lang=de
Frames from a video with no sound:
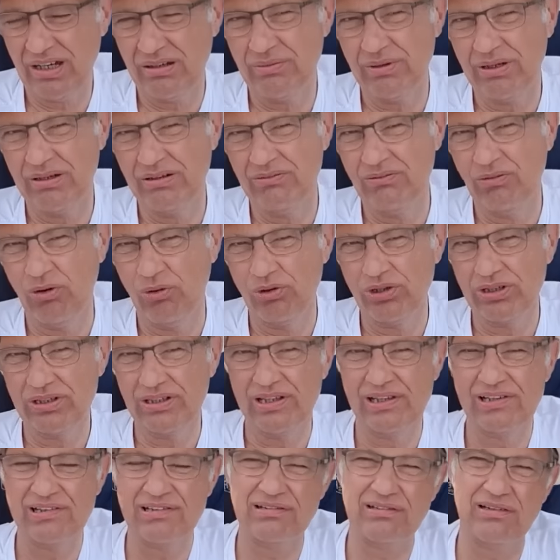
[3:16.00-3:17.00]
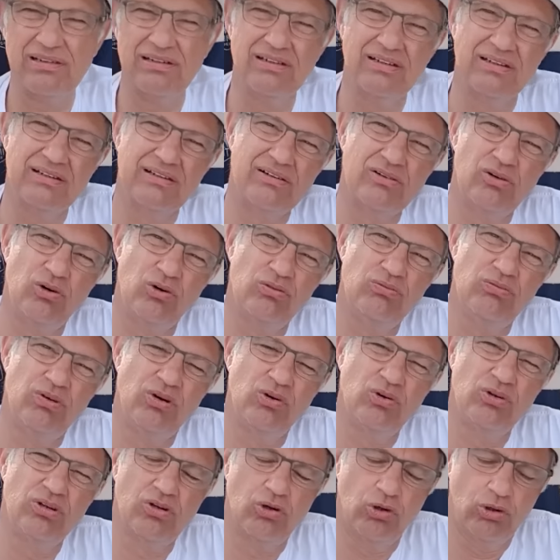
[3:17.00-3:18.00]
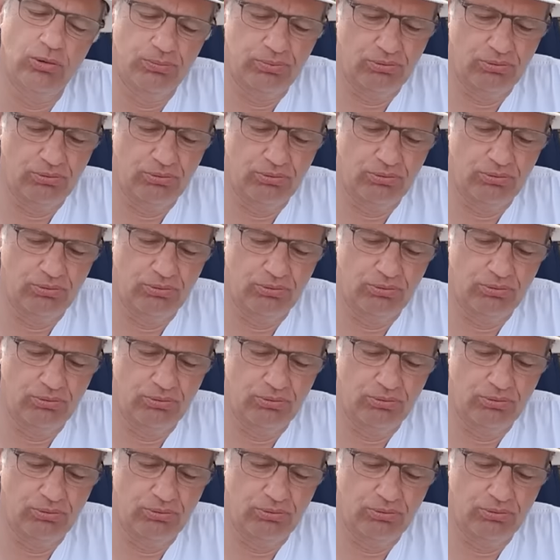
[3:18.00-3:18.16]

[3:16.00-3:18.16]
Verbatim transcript: haben wir Wokeness, äh, Go Woke, Go